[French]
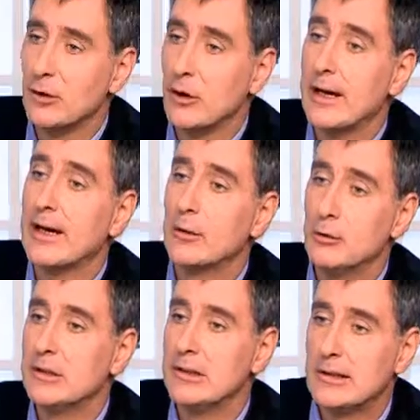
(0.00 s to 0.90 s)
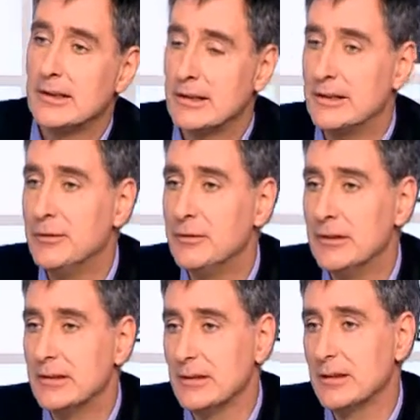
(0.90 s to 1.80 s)
sans réelle utilité qui
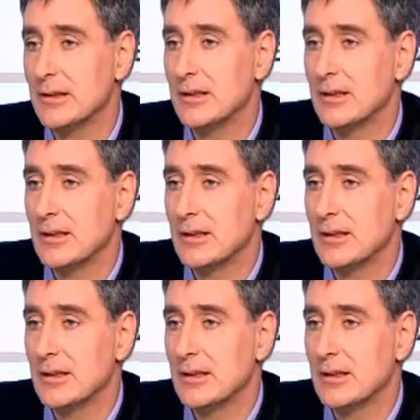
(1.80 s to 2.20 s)
divisent. C'est